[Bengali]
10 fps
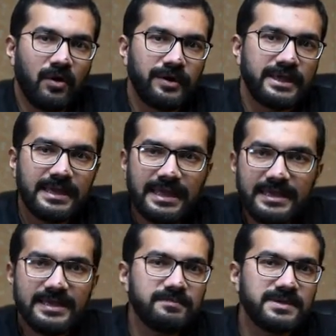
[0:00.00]
অনেক
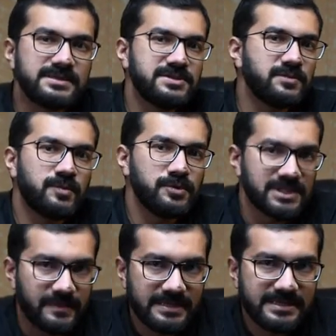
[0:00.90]
ইনডেপথে জিনিসগুলো
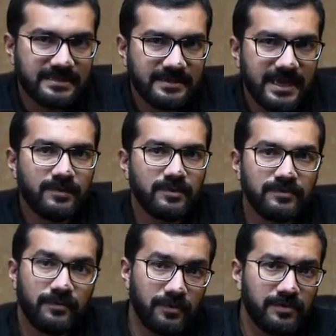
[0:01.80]
বুঝতে পারছেন এবং
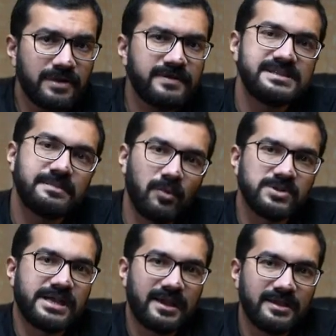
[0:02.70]
ফটোগ্রাফির যে
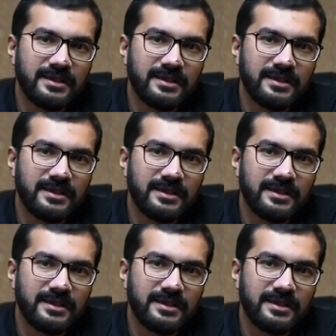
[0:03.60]
মজা